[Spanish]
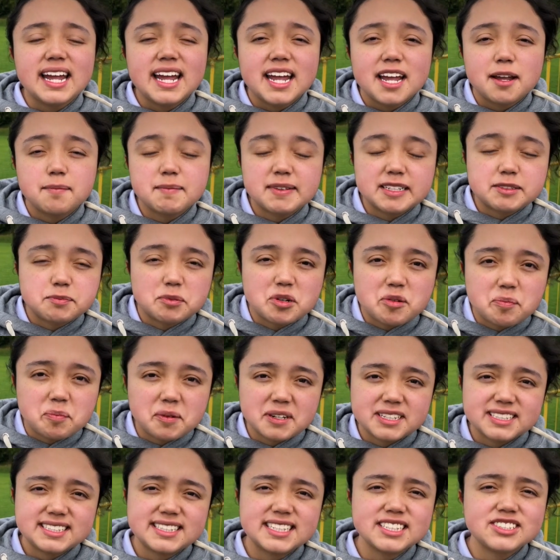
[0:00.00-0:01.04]
y mis
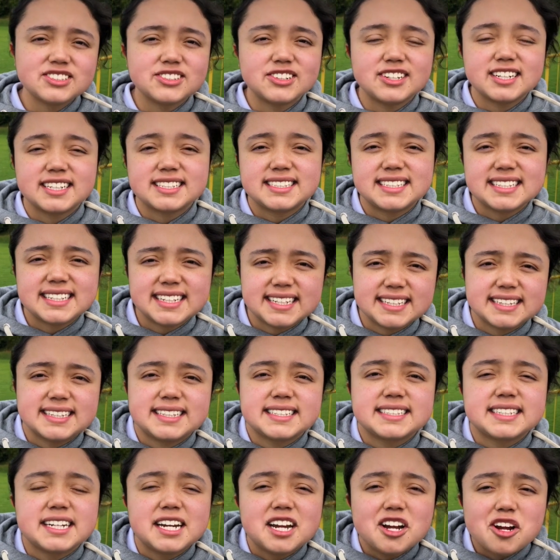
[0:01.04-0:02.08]
propuestas son las siguientes.